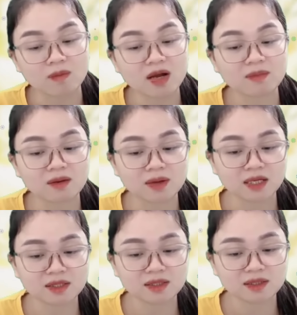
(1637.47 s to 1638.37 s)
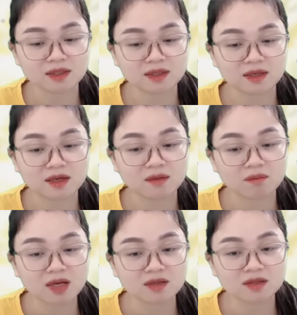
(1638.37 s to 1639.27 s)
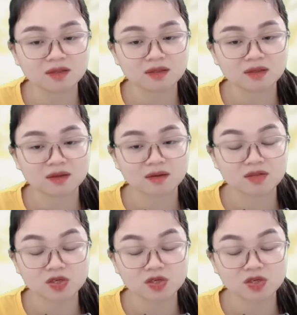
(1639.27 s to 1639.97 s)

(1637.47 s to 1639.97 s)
Cô bảo bác bán bánh Bác ơi